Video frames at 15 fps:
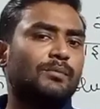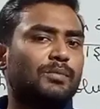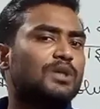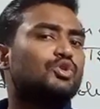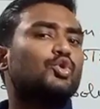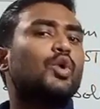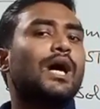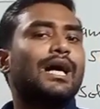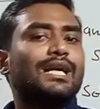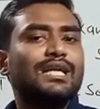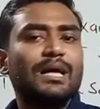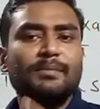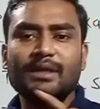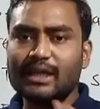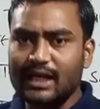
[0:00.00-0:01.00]
प्लस जो
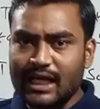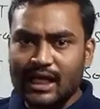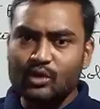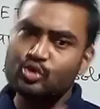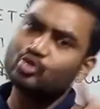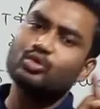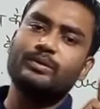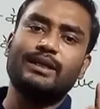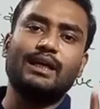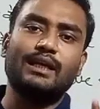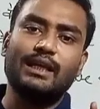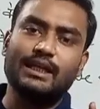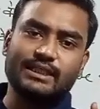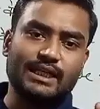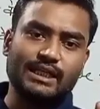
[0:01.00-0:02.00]
आईडी आपने लगाया है उसको भी
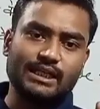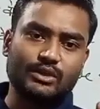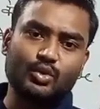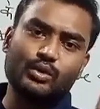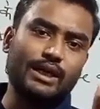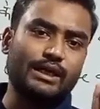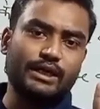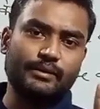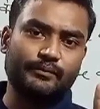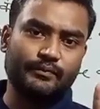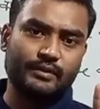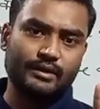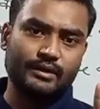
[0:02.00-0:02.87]
ले जाएंगे दो आईडी